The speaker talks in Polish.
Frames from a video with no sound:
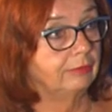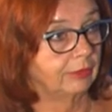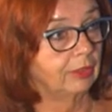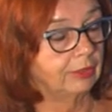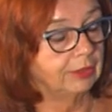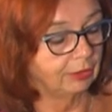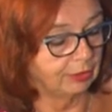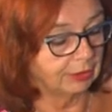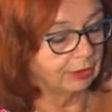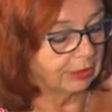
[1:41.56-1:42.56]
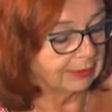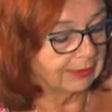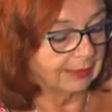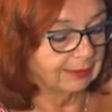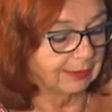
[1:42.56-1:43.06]
w okolicy godziny
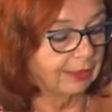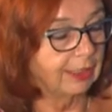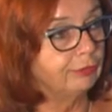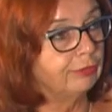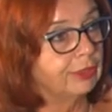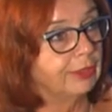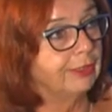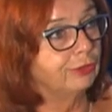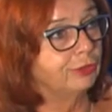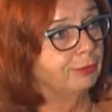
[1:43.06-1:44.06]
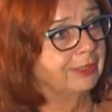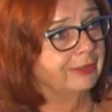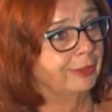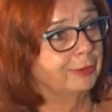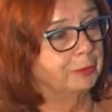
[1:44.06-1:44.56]
16, najważniejszy
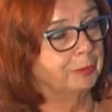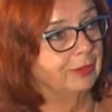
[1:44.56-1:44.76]
mecz roku